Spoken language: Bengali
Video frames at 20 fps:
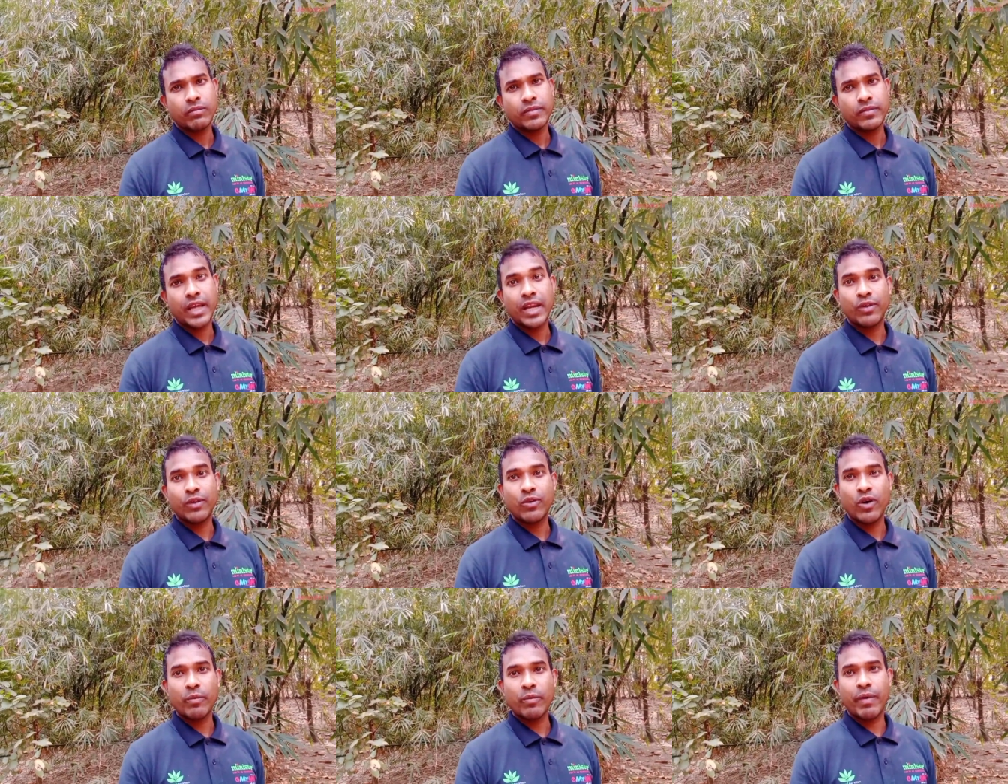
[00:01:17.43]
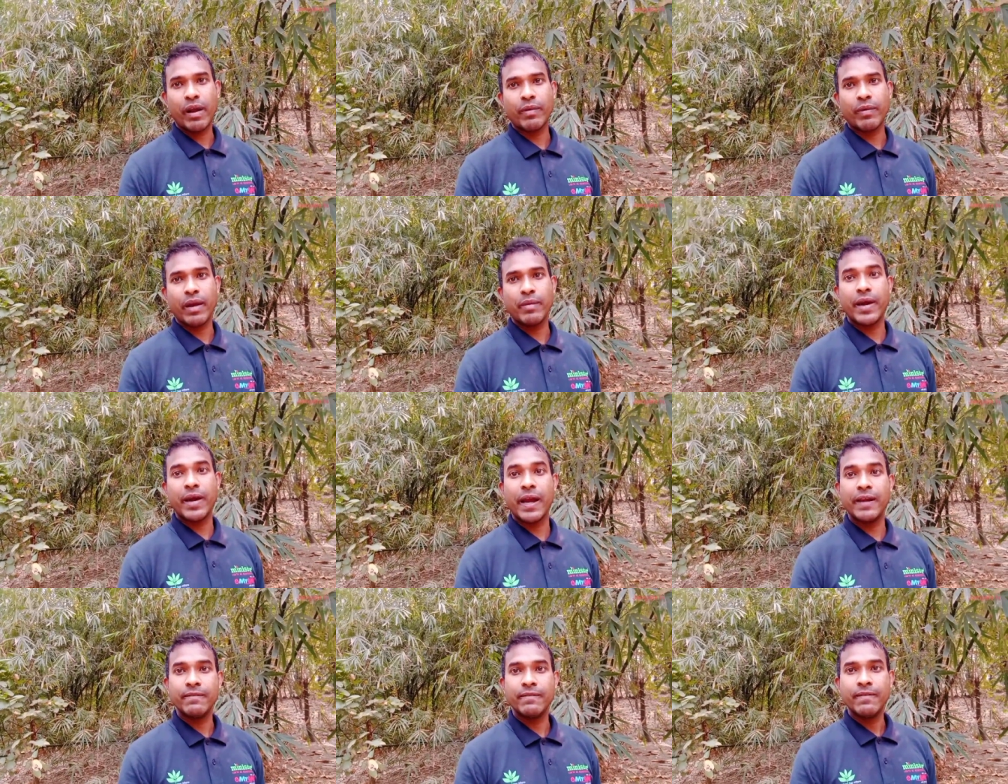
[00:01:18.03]
তাহলে করবার
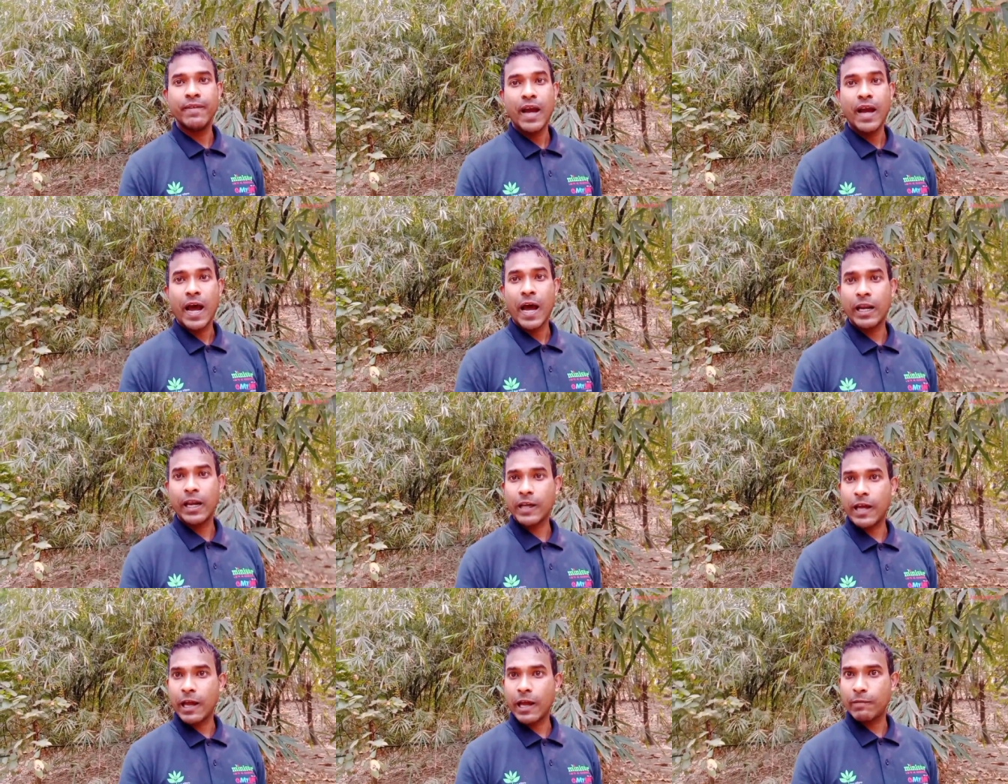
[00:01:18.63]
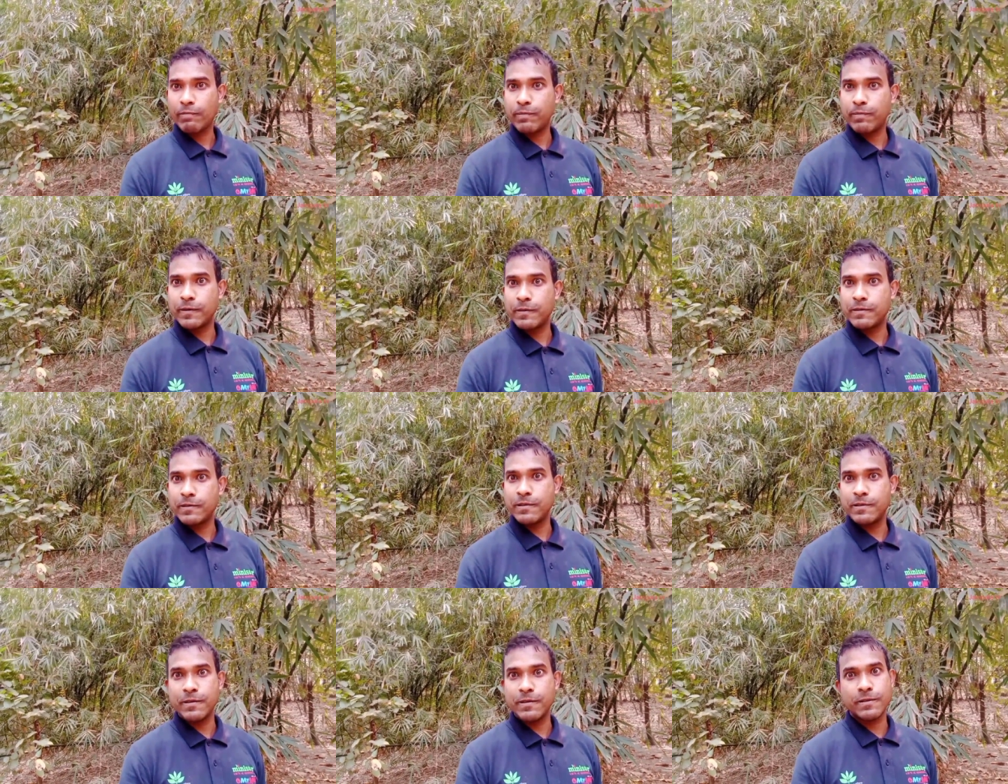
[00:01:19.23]
ভাইবেন আর খারাপটা
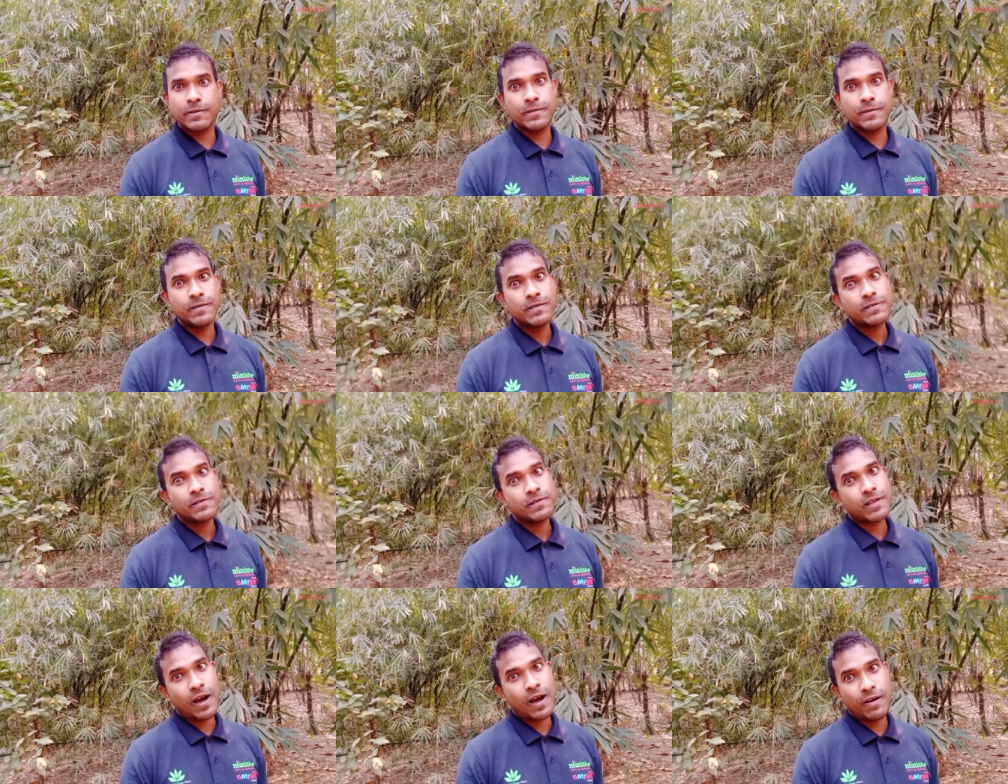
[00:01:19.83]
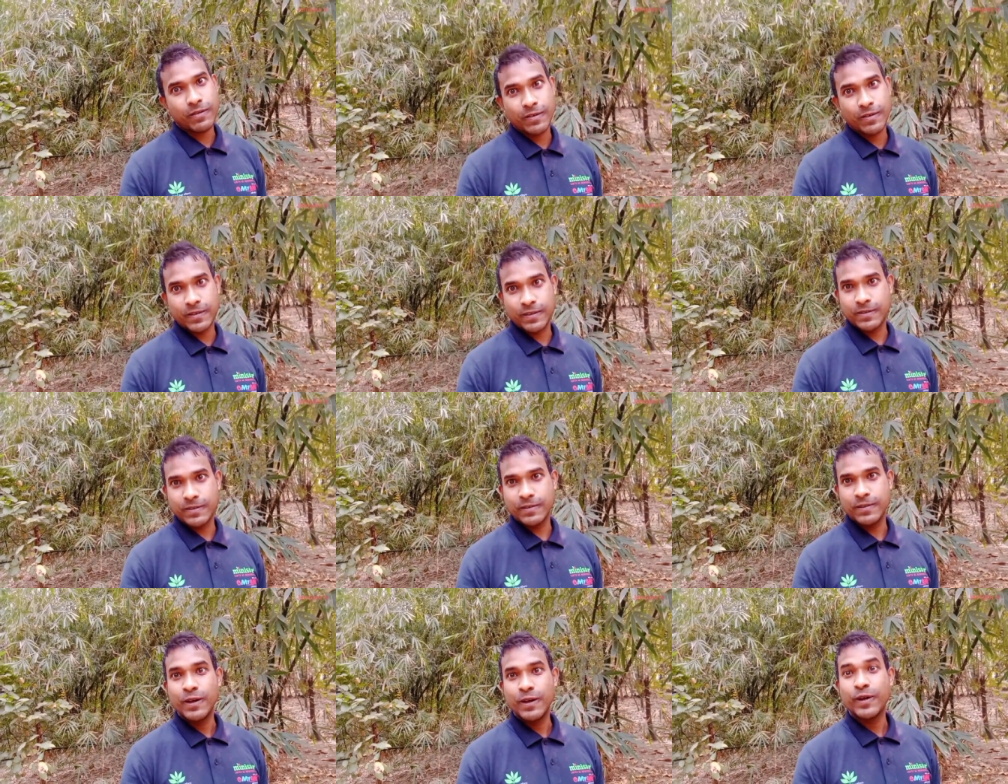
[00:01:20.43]
যদি করুন তাও
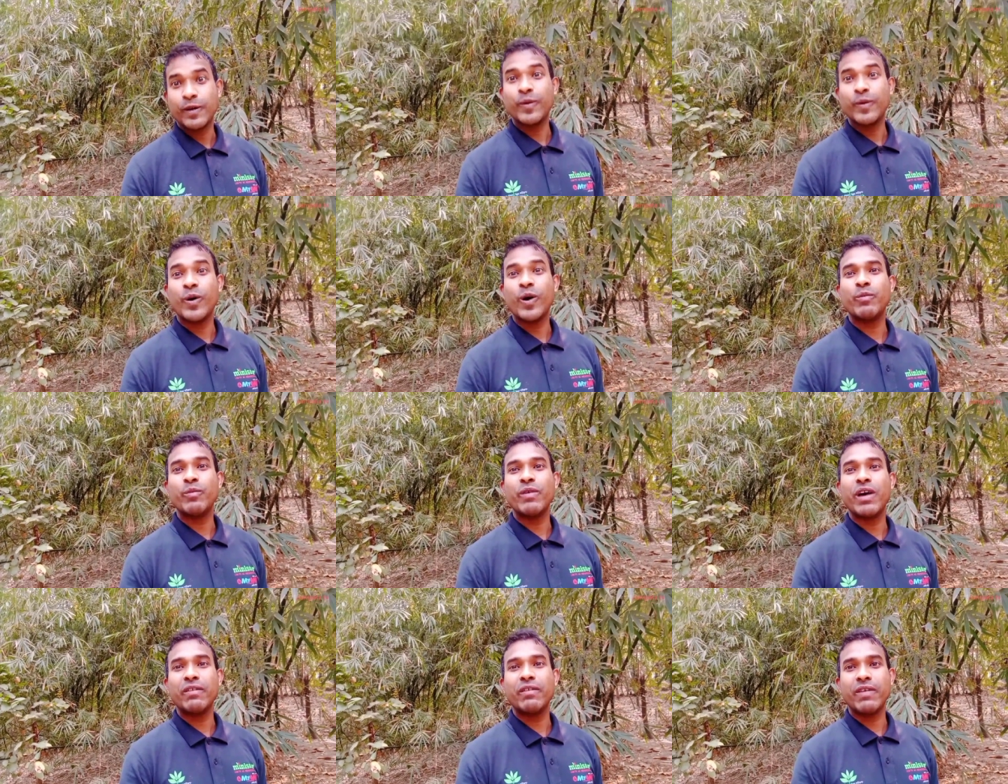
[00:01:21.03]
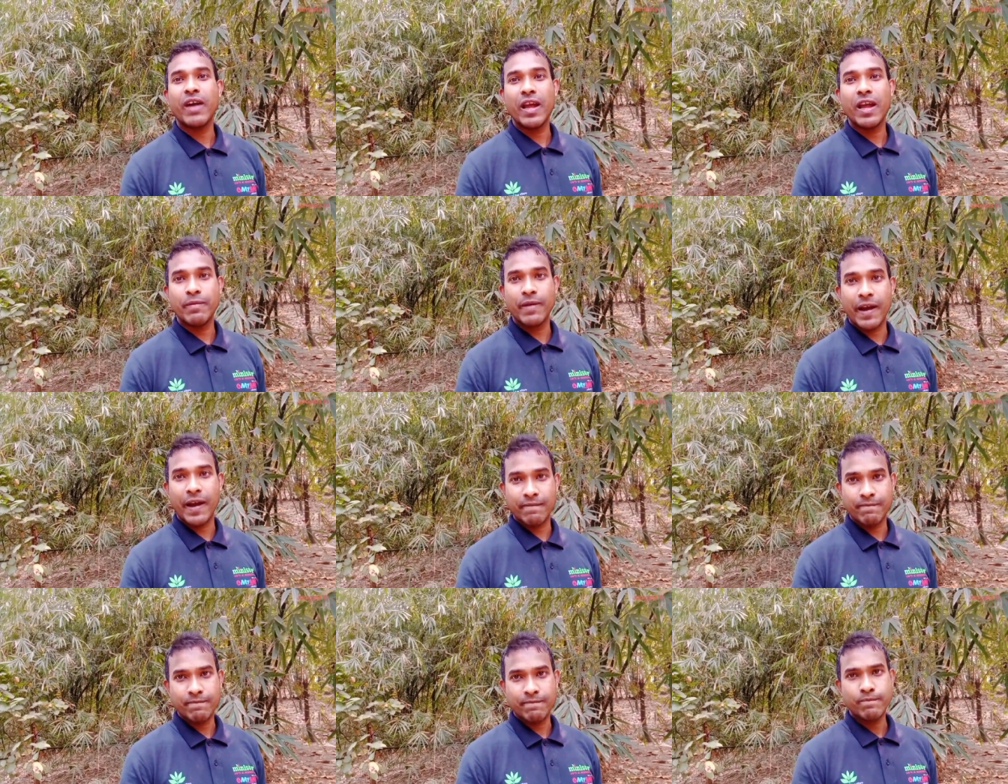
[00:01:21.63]
কিন্তু করবার
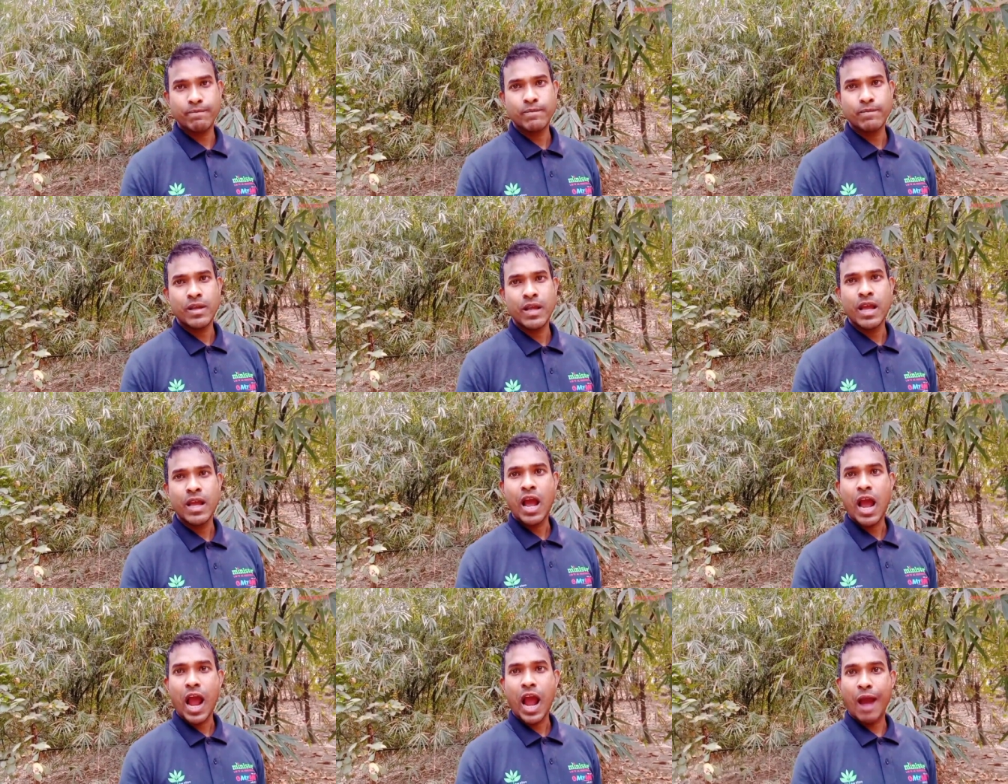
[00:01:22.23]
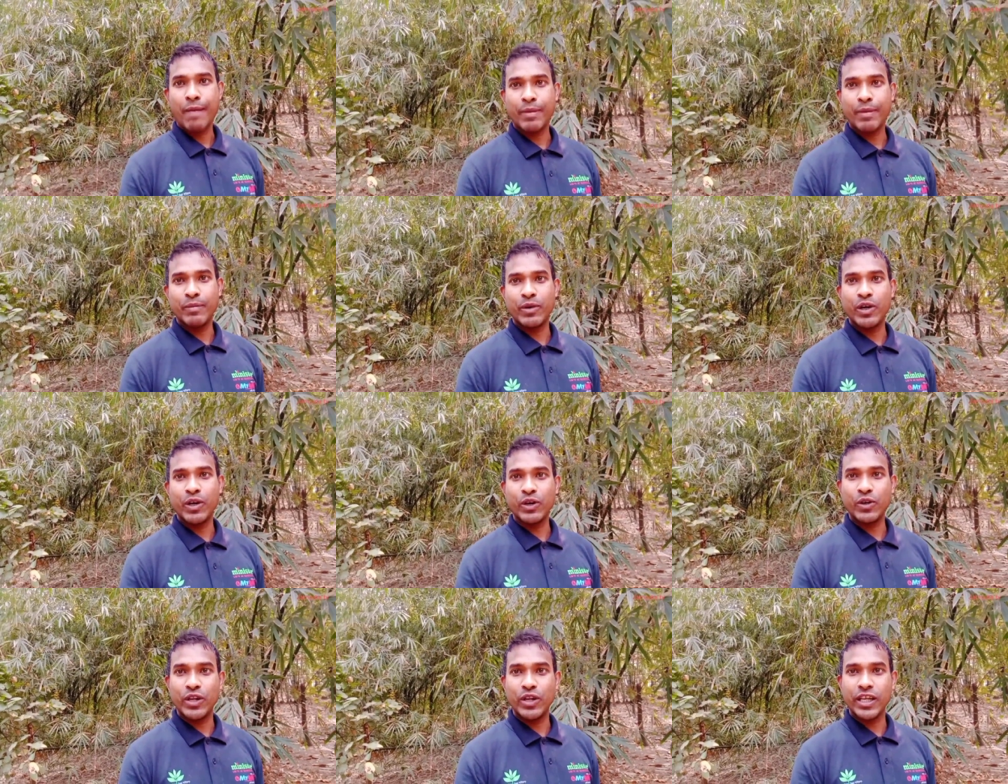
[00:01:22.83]
ভাইবেন আমি
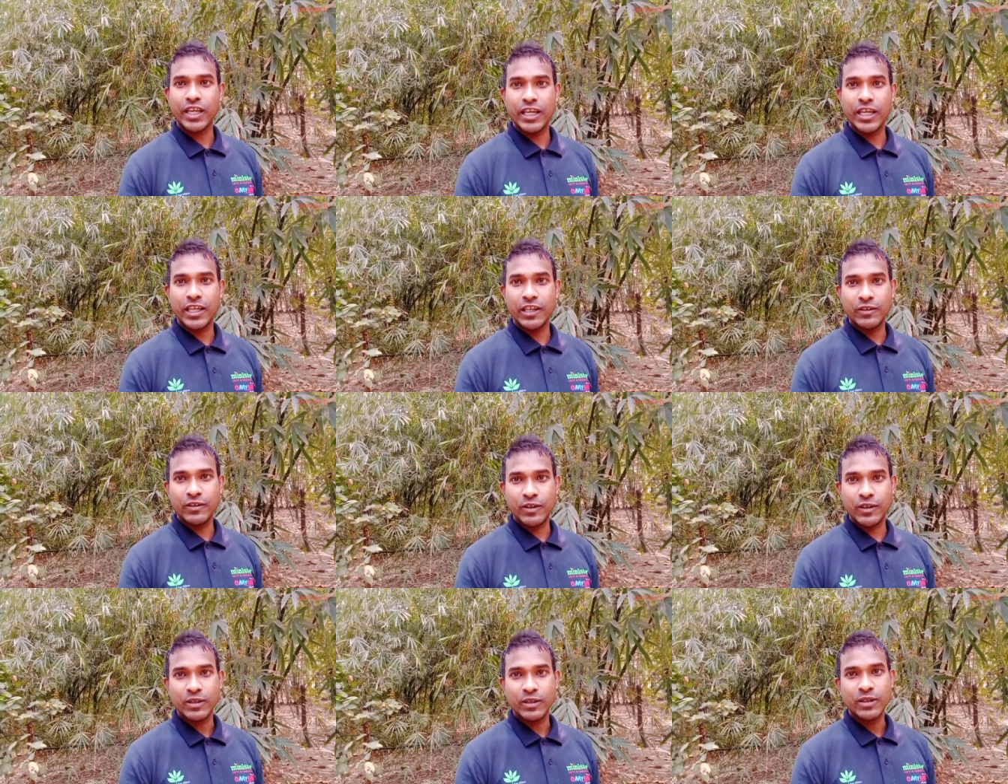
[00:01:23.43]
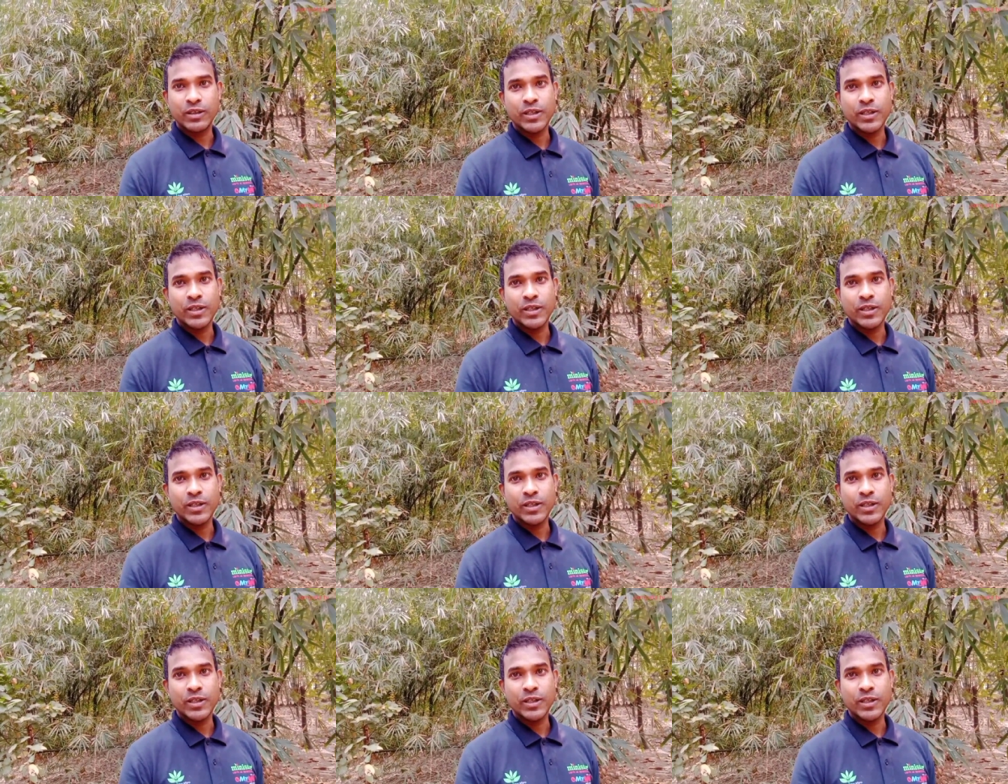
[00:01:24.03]
মনে করি কি জানুন